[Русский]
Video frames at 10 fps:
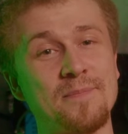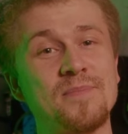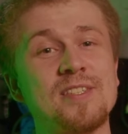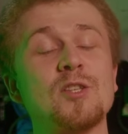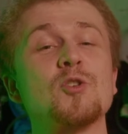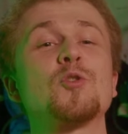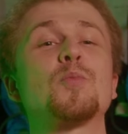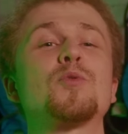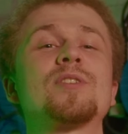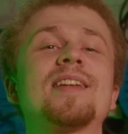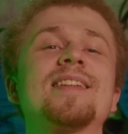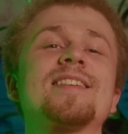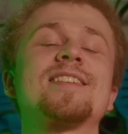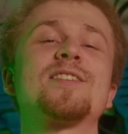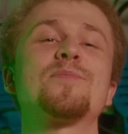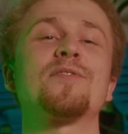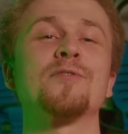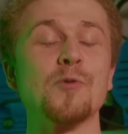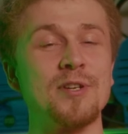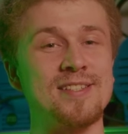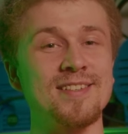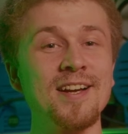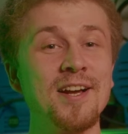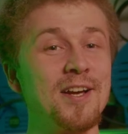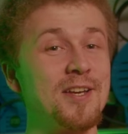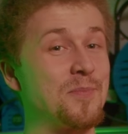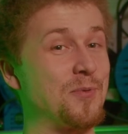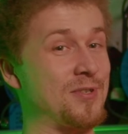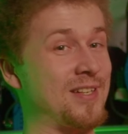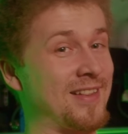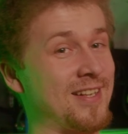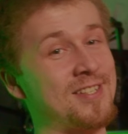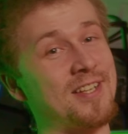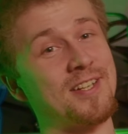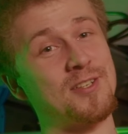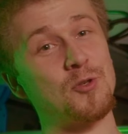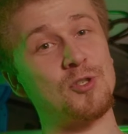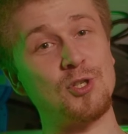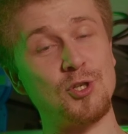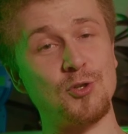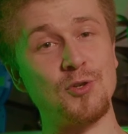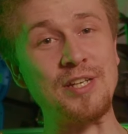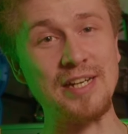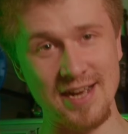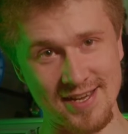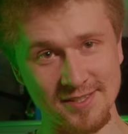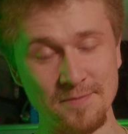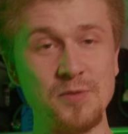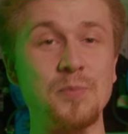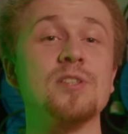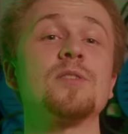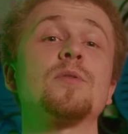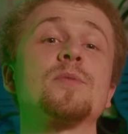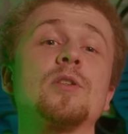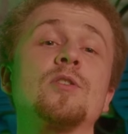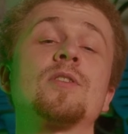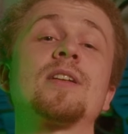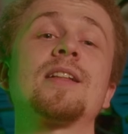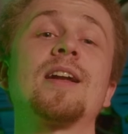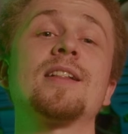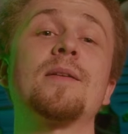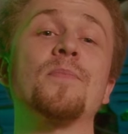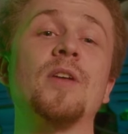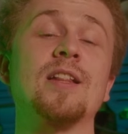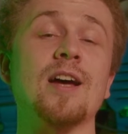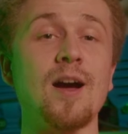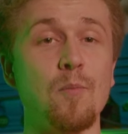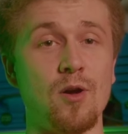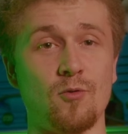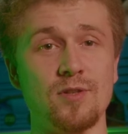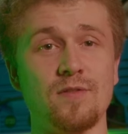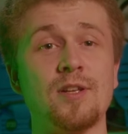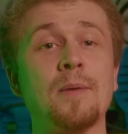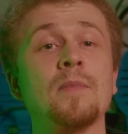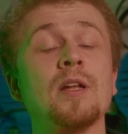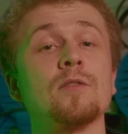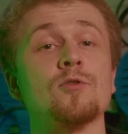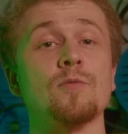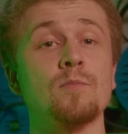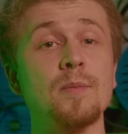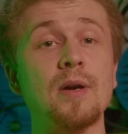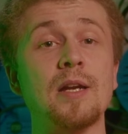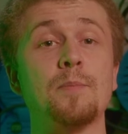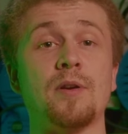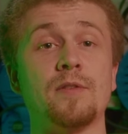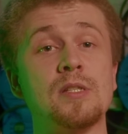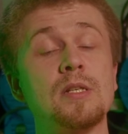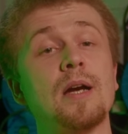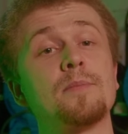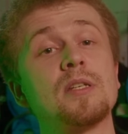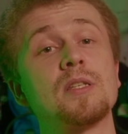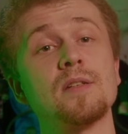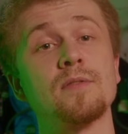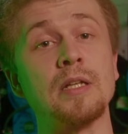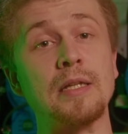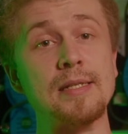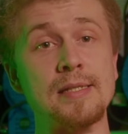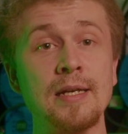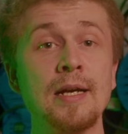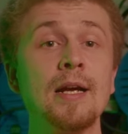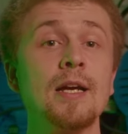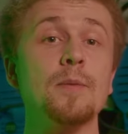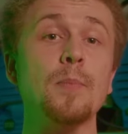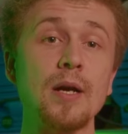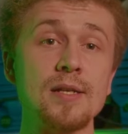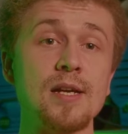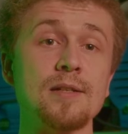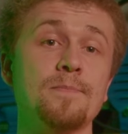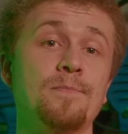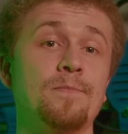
за то, что пустили нас к себе в гости и пустят нас, я надеюсь, еще не раз. Спасибо им за то, что они дали нам это оборудование для того, чтобы мы могли провести объективные тесты и показать,